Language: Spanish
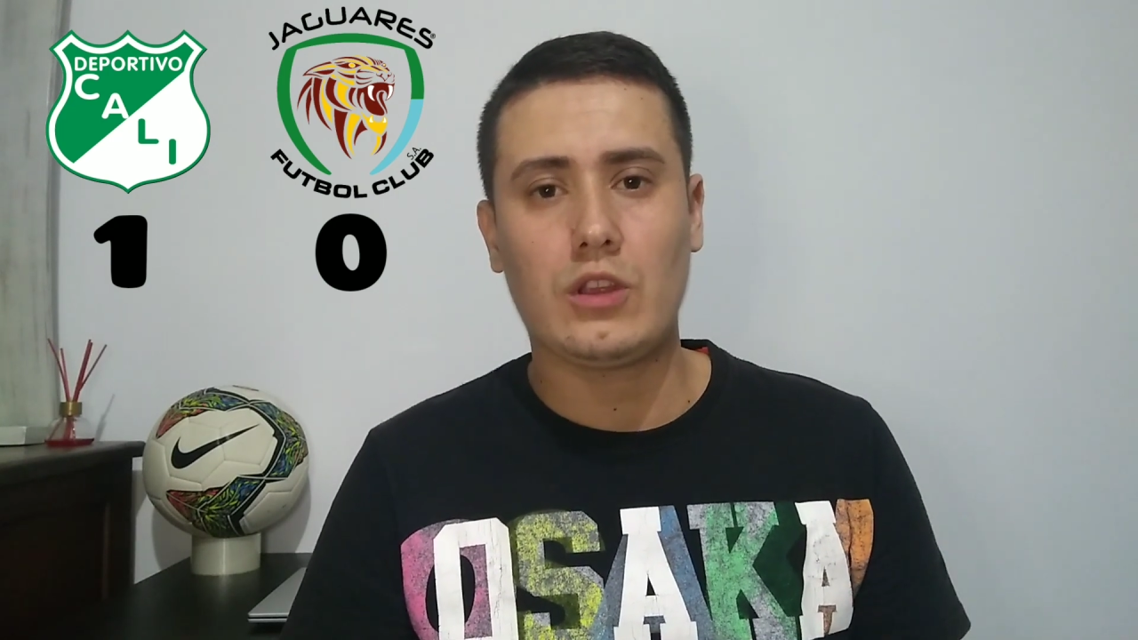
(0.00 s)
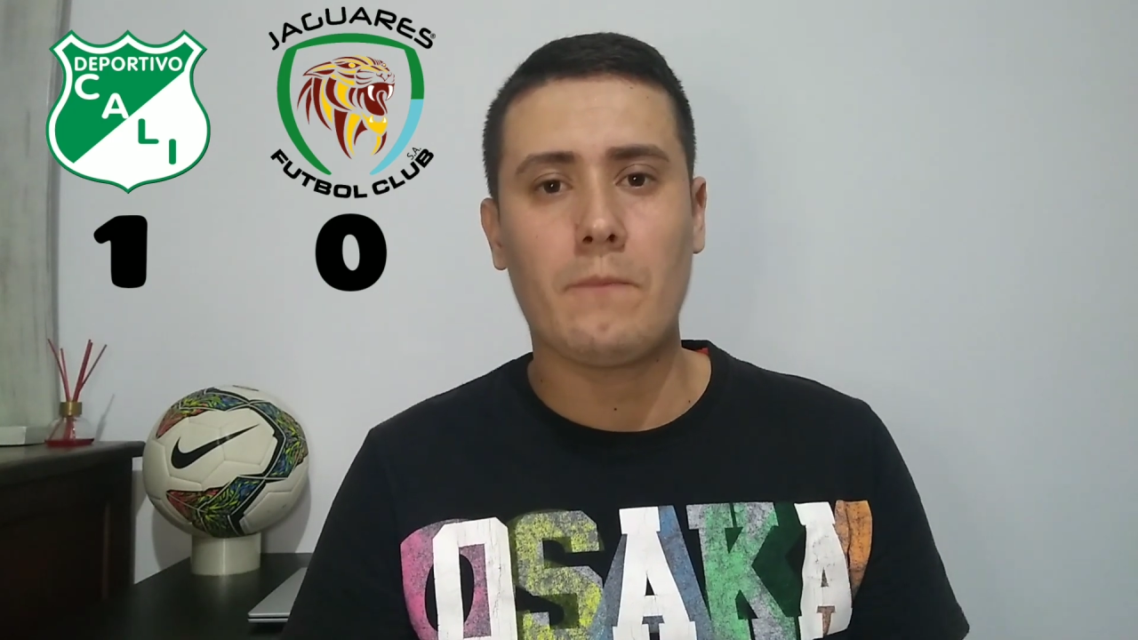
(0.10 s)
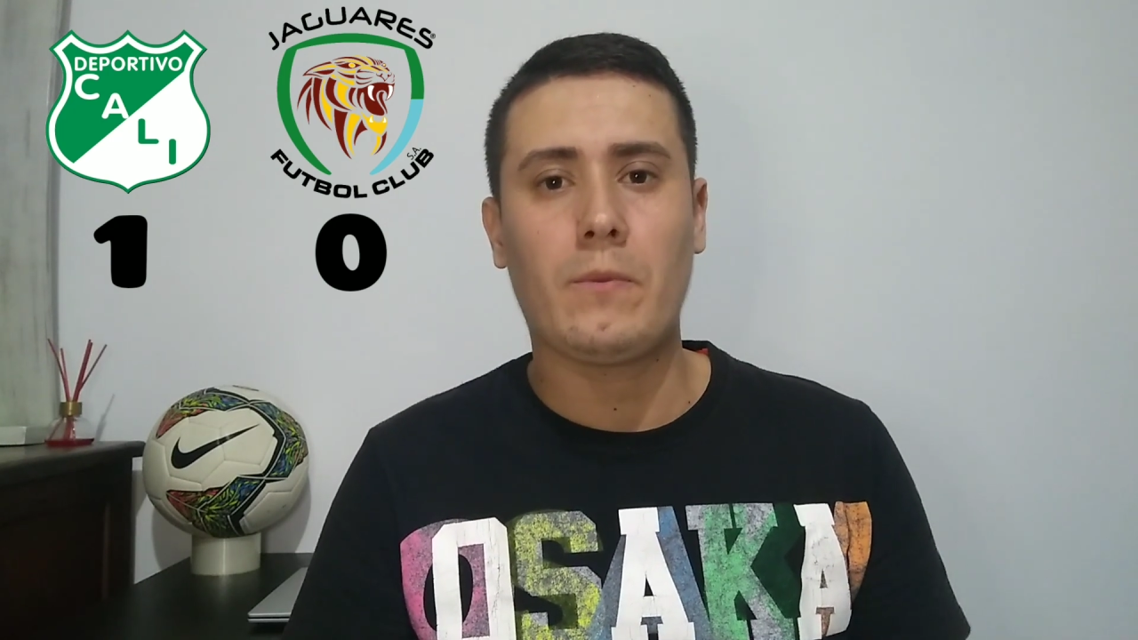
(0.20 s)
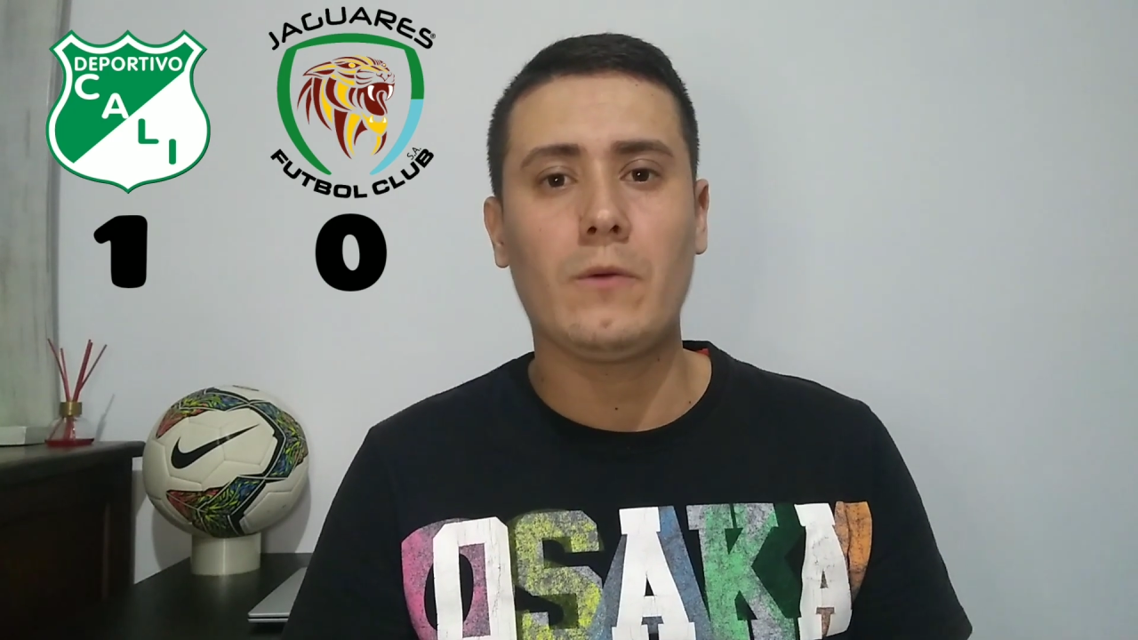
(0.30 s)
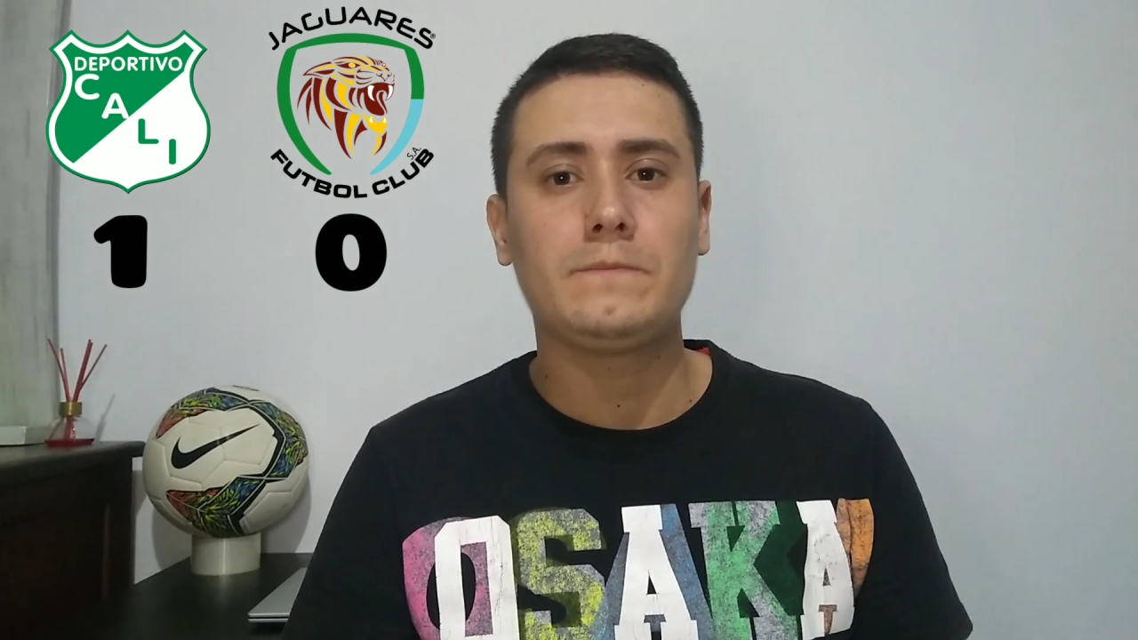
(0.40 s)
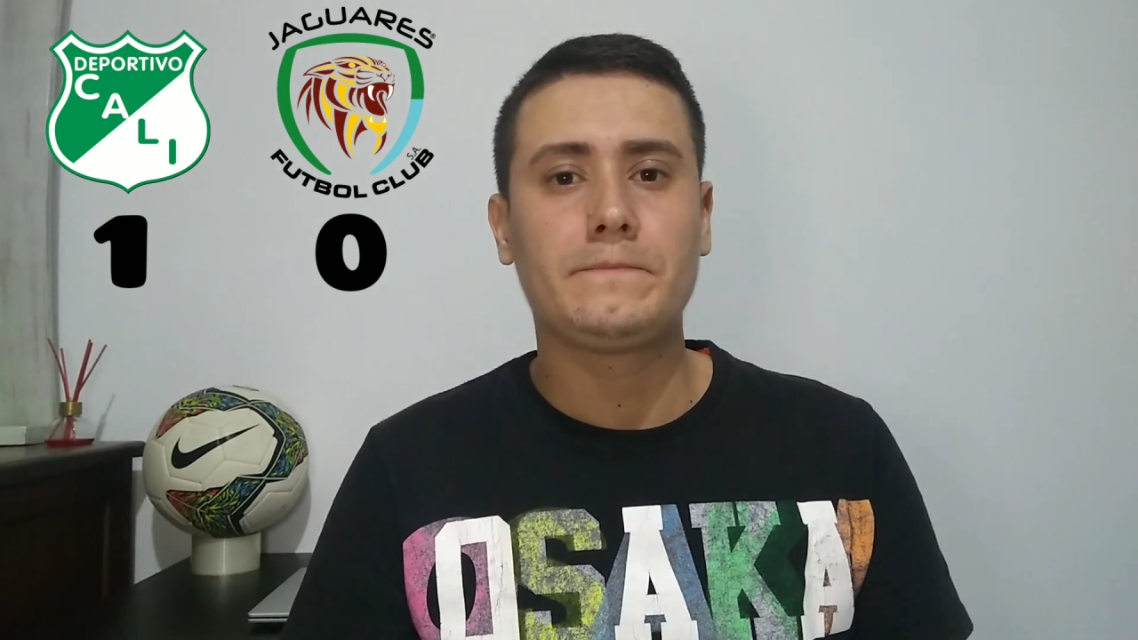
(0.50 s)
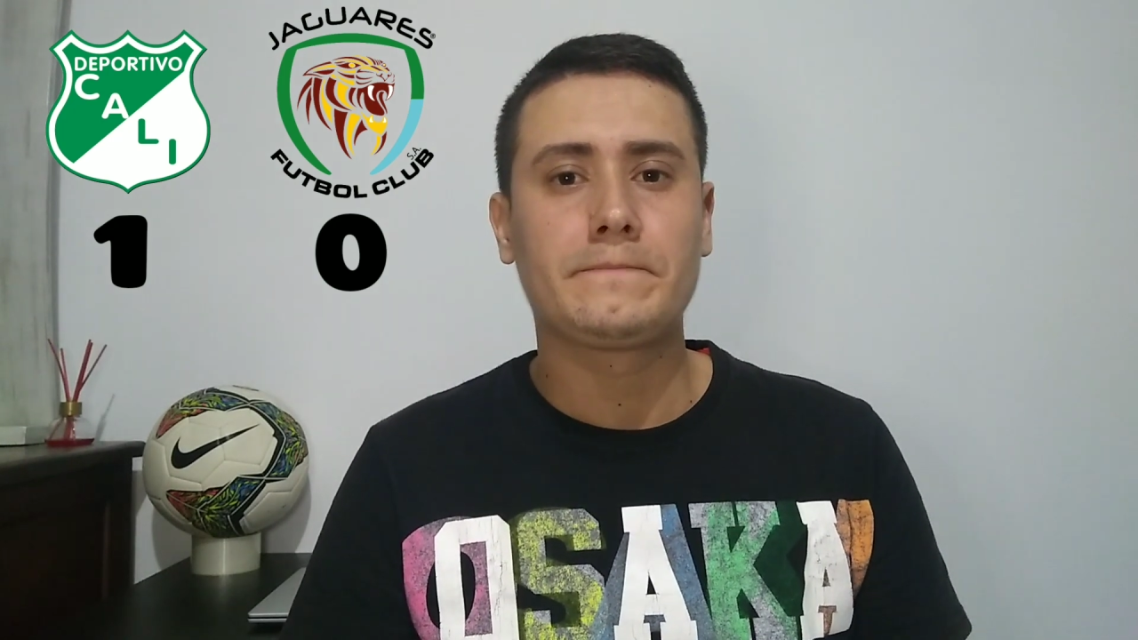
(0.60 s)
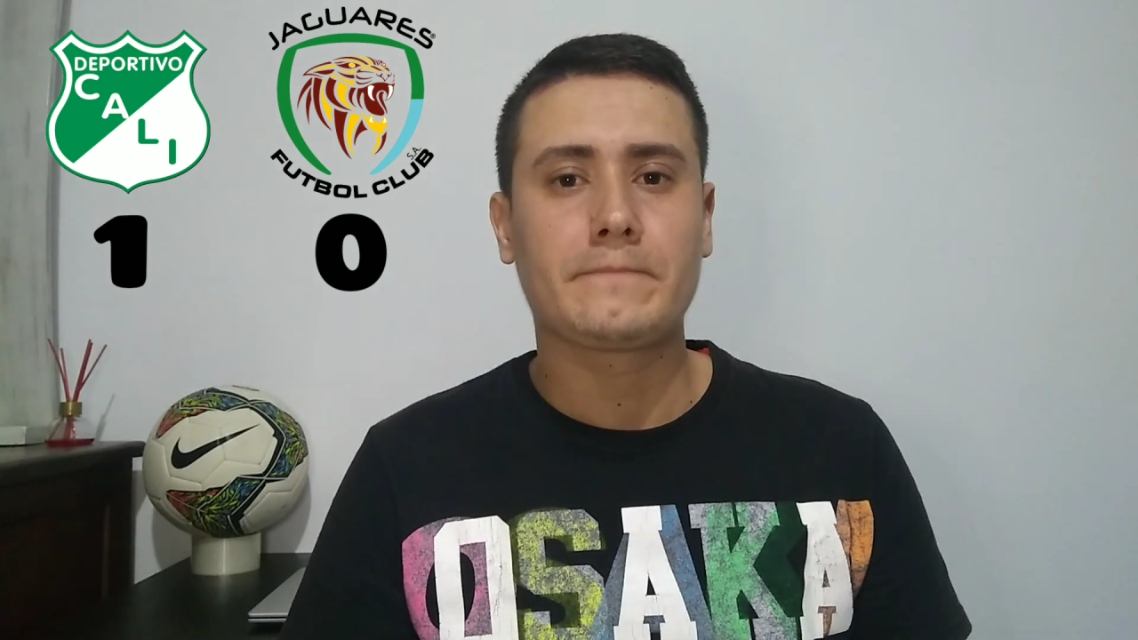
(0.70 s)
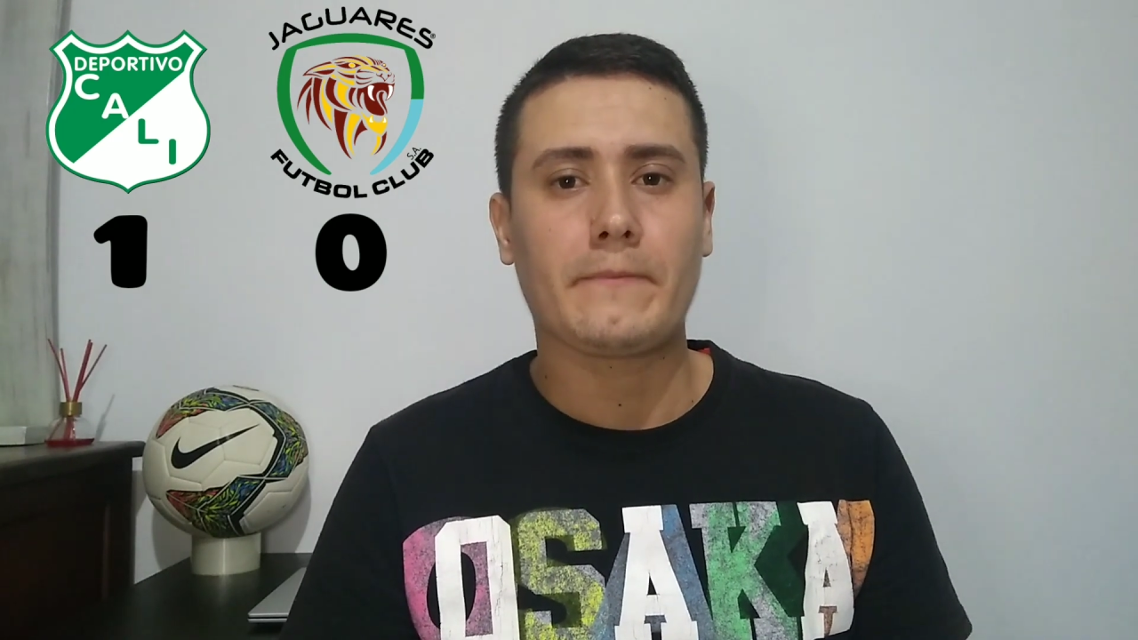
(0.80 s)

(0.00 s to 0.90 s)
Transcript: tiempo,